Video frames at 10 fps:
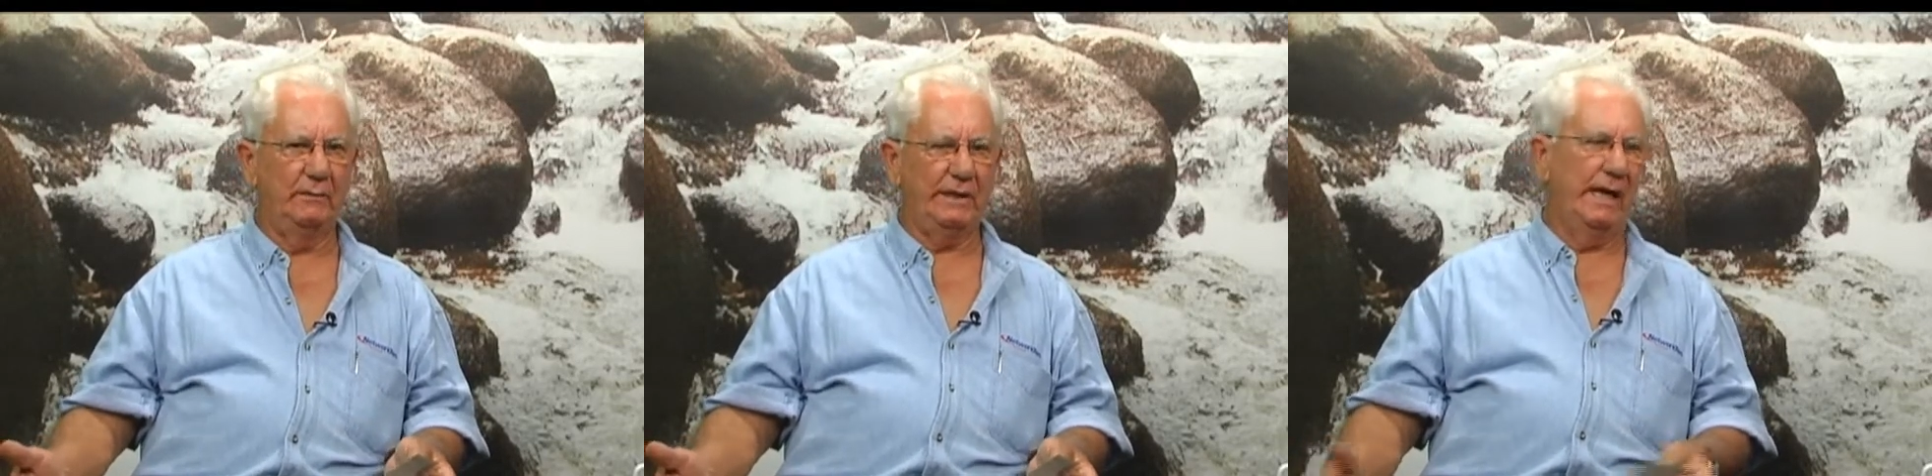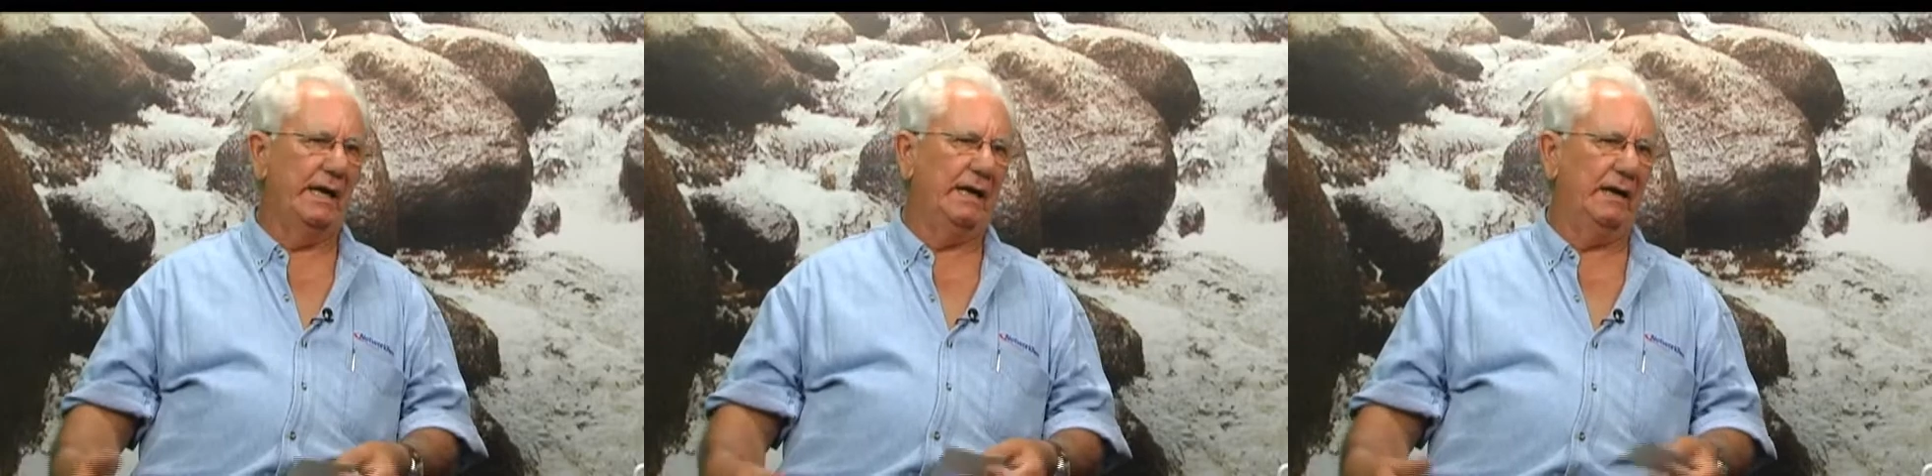que
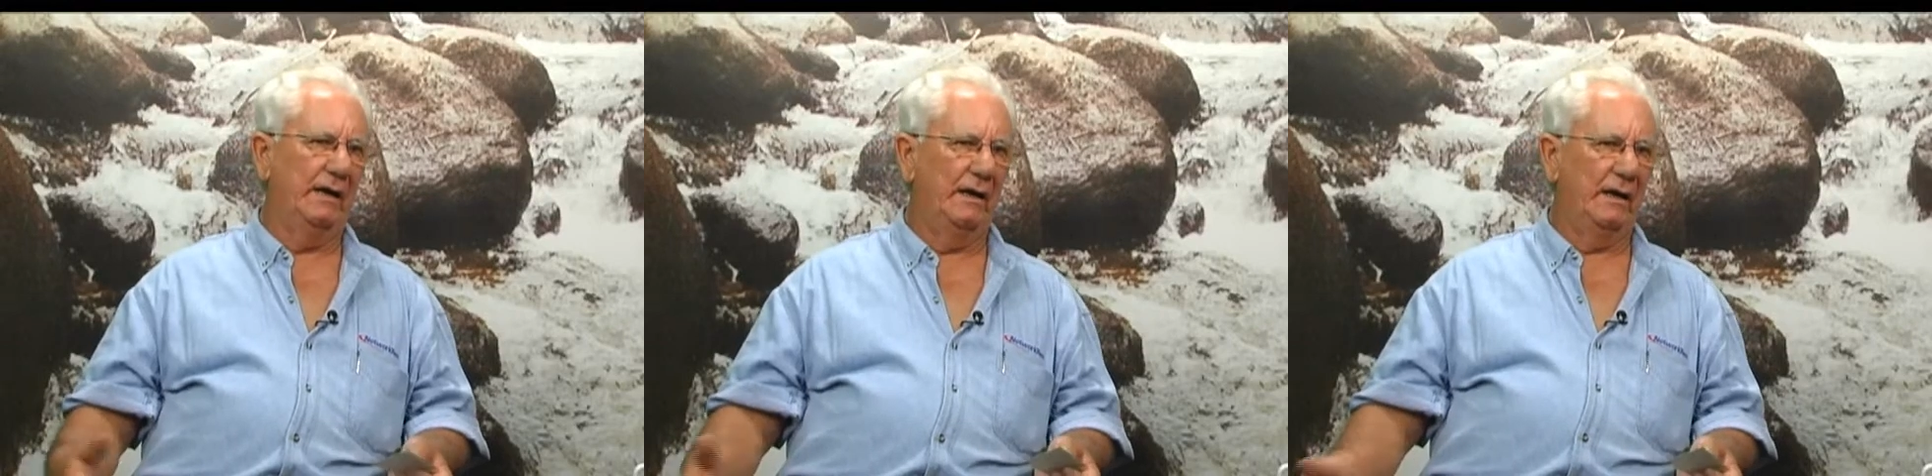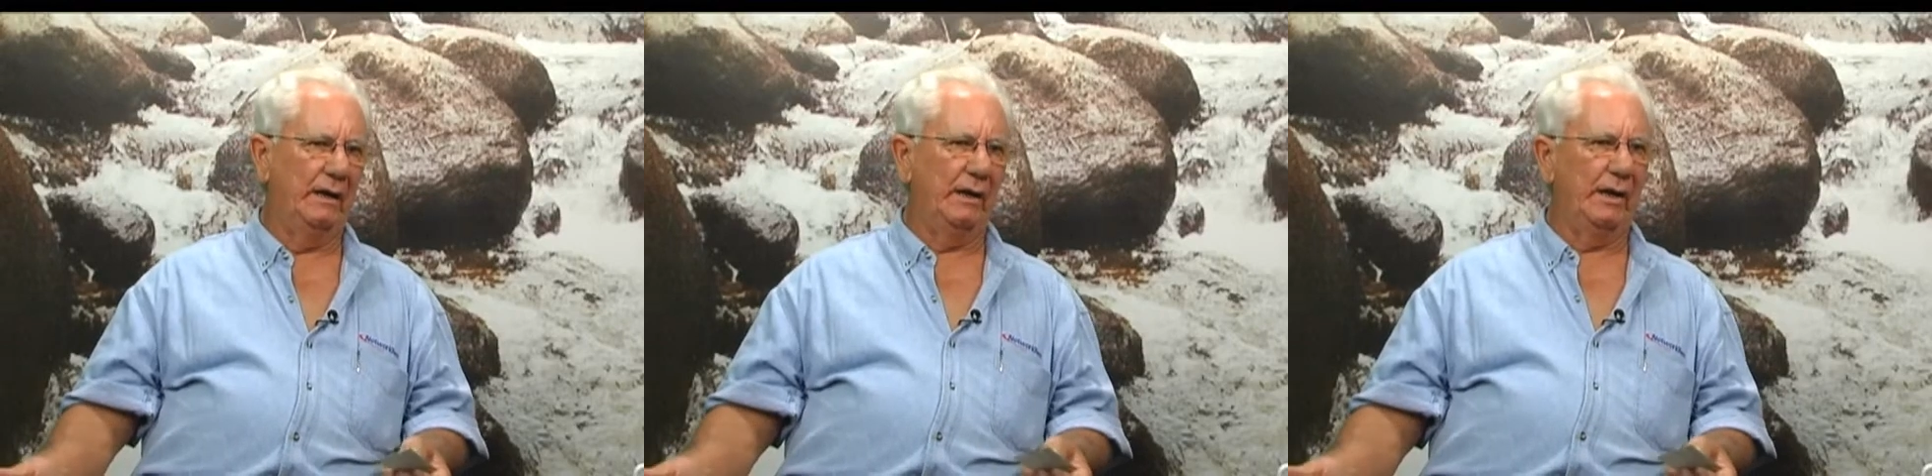era
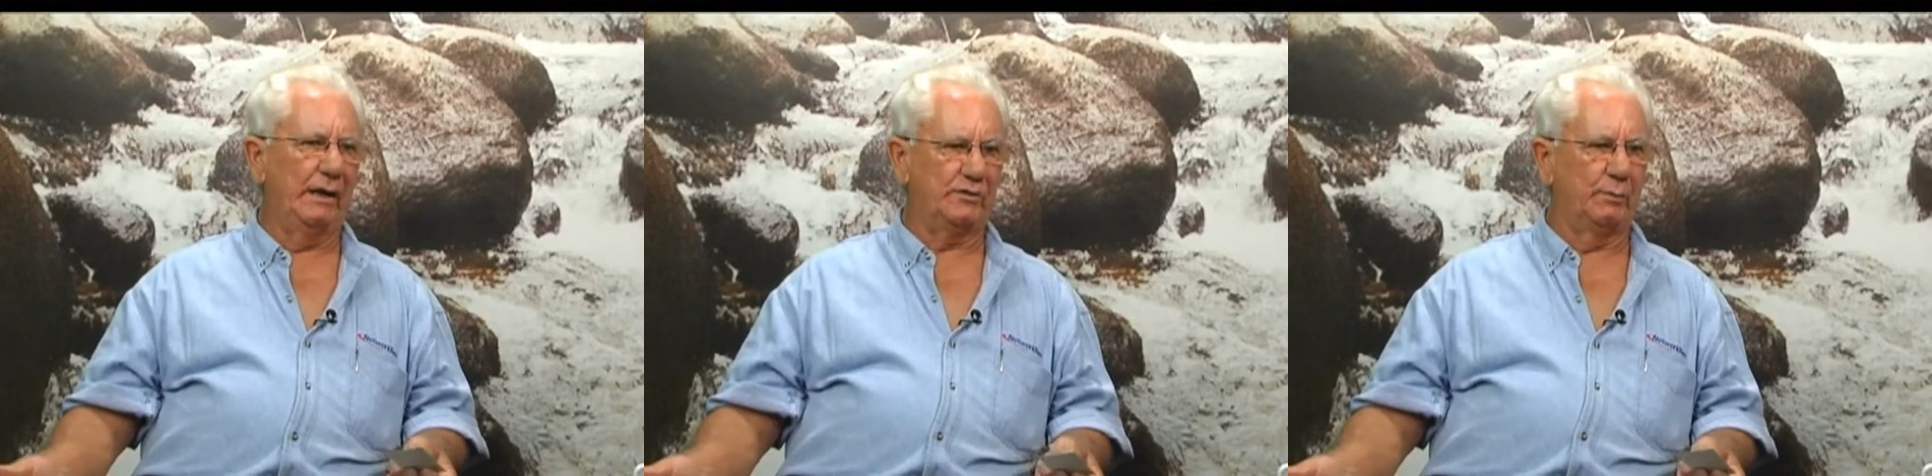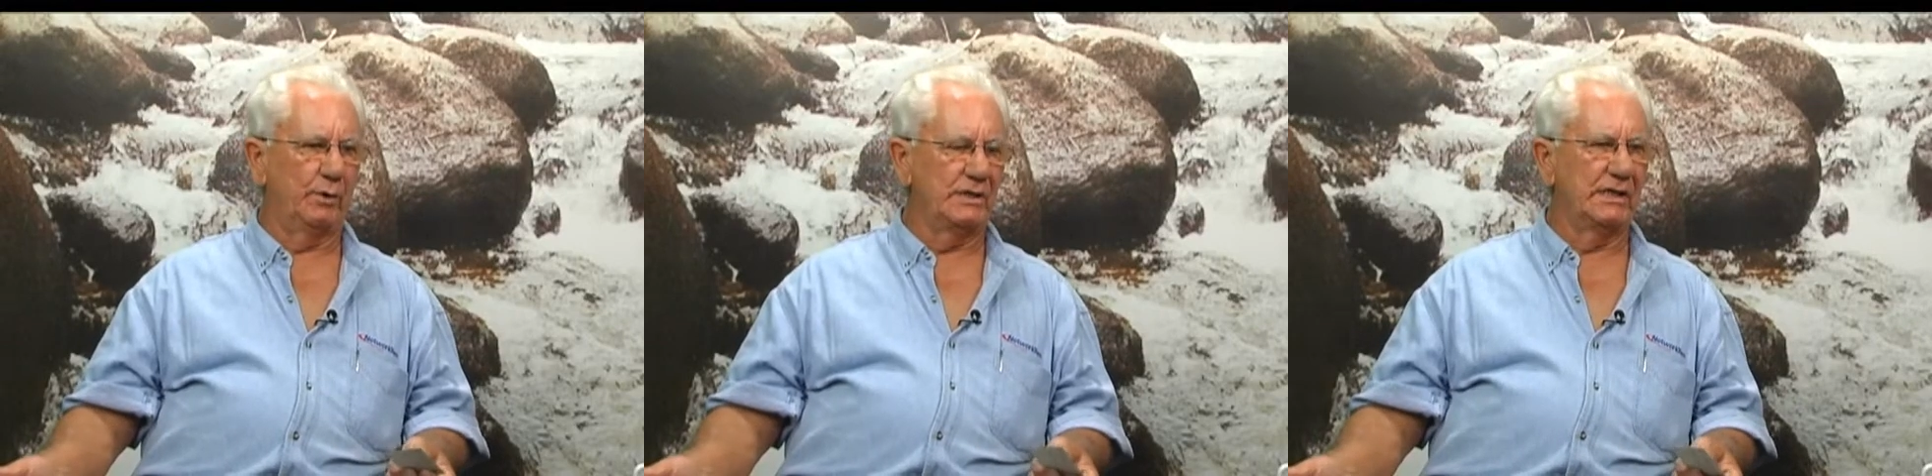eh,
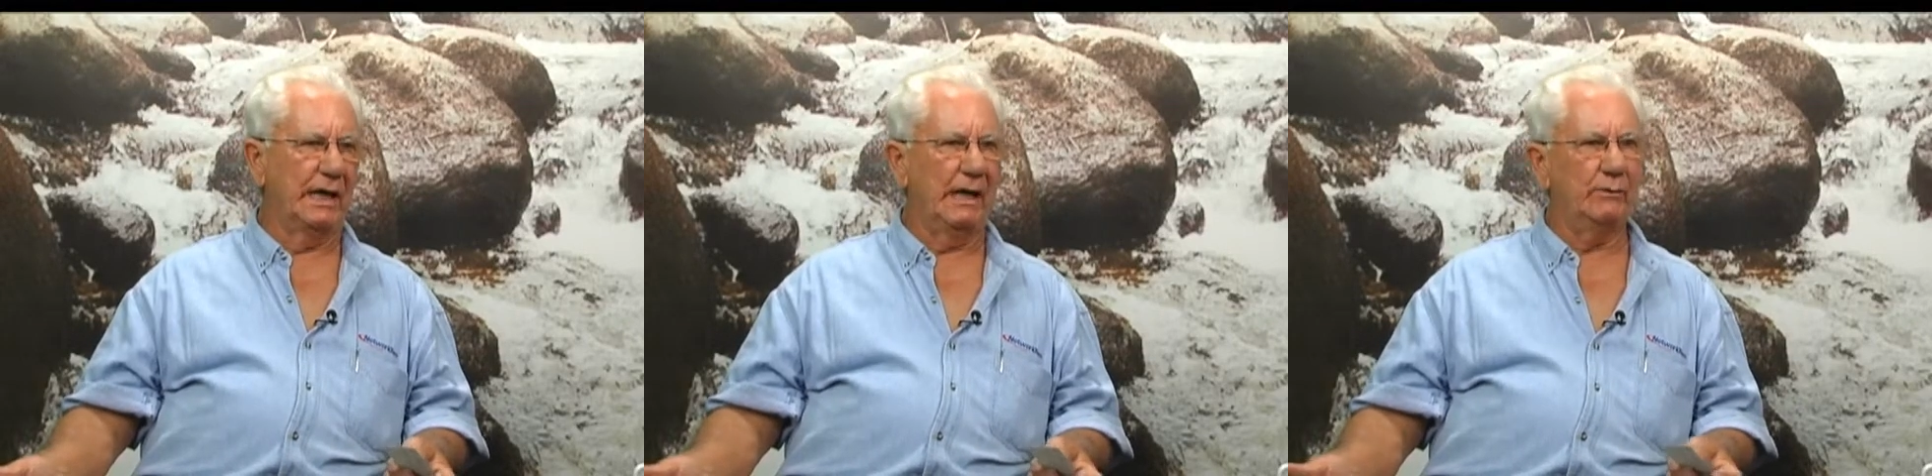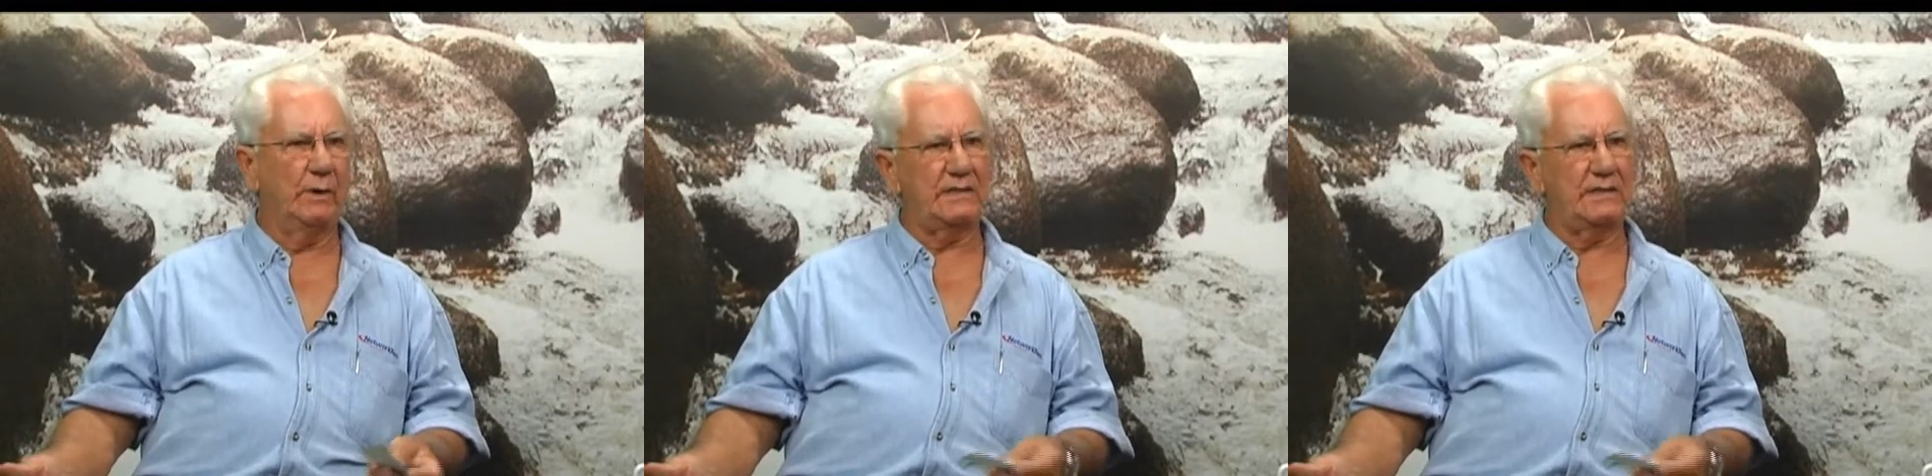subordinado